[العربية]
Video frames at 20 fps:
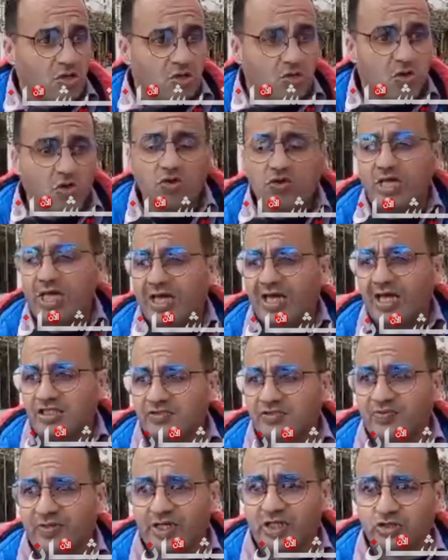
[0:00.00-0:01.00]
كلنا
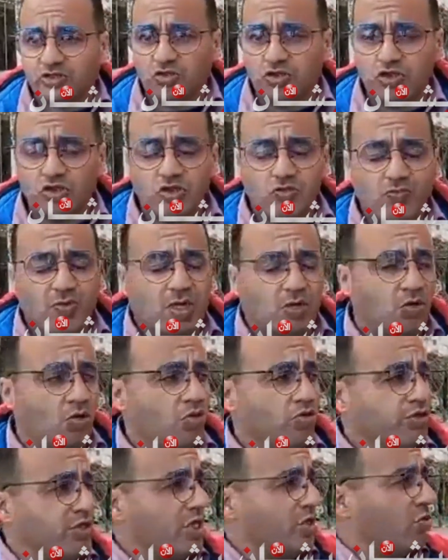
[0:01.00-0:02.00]
غنتفرجوا اليوم
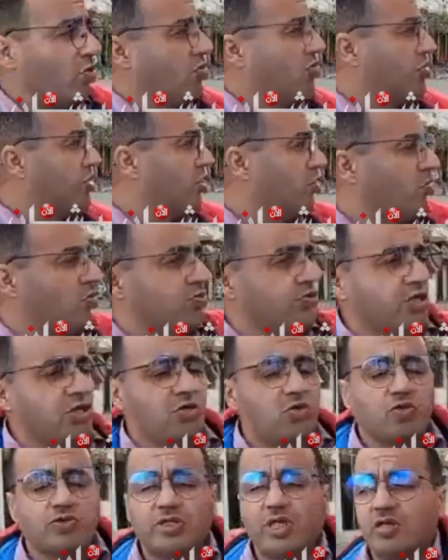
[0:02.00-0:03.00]
كلنا كلنا كلنا
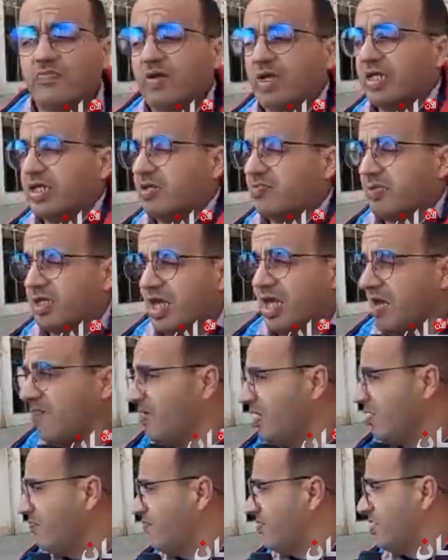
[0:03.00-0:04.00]
كلنا المغرب
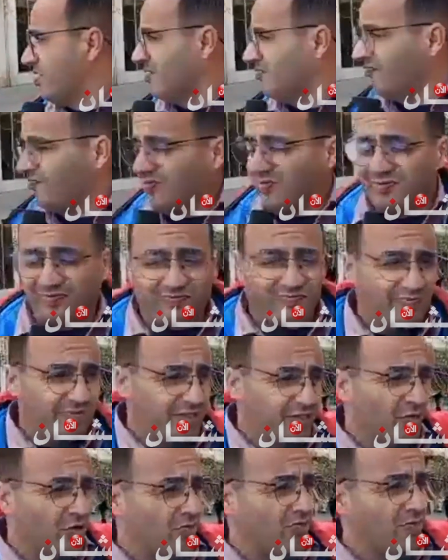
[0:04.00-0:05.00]
كامل
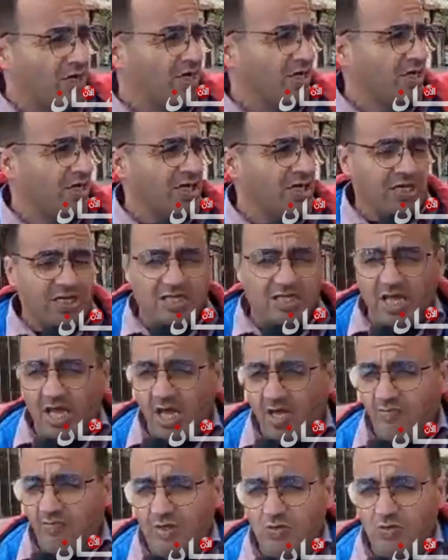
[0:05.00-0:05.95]
بهم الامن